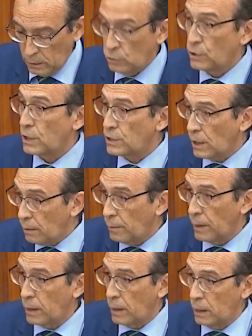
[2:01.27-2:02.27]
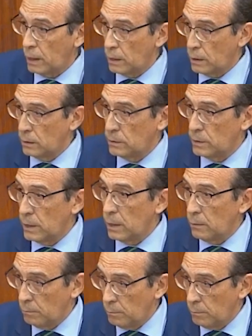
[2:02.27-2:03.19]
Usted sabe que tiene